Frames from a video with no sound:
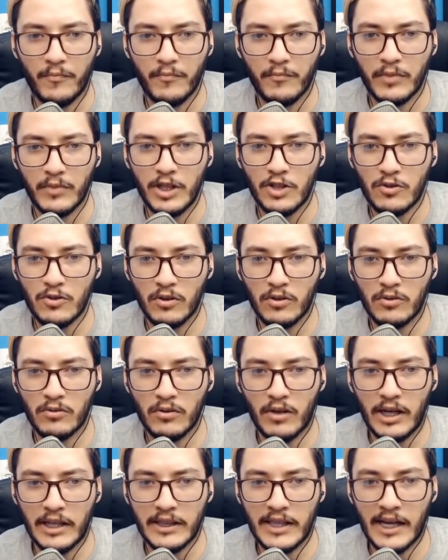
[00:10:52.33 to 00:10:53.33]
O oponente
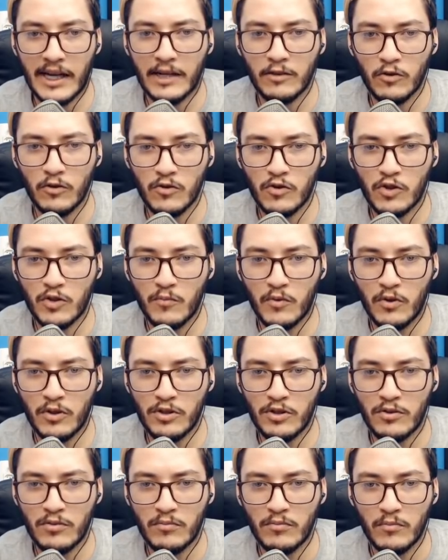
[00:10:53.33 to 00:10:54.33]
controla, ataca todos os
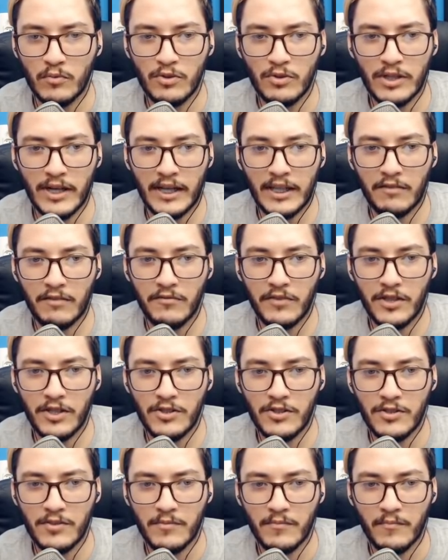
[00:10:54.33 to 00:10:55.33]
monstros, um de cada
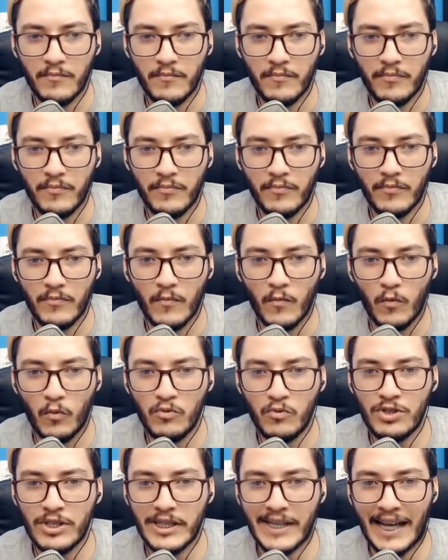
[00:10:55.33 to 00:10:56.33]
vez.
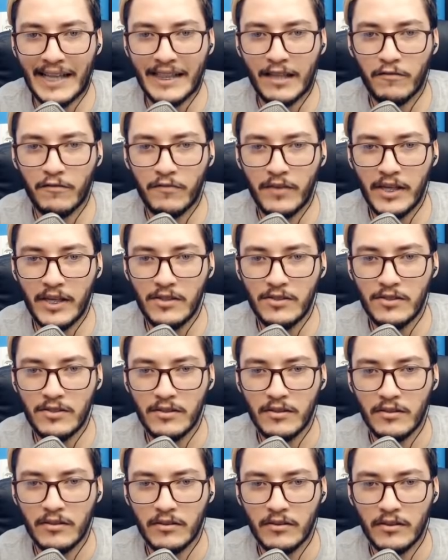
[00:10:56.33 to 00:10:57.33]
Um de cada vez?
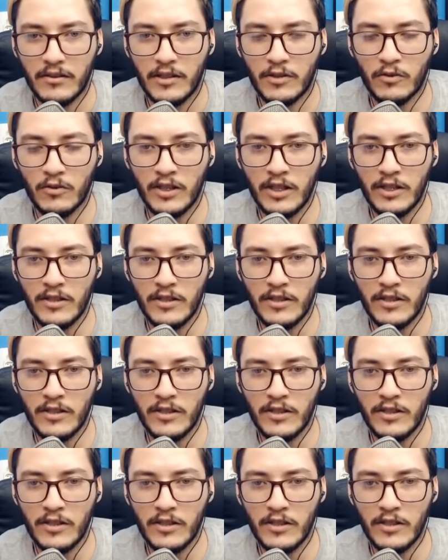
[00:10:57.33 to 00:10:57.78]
Então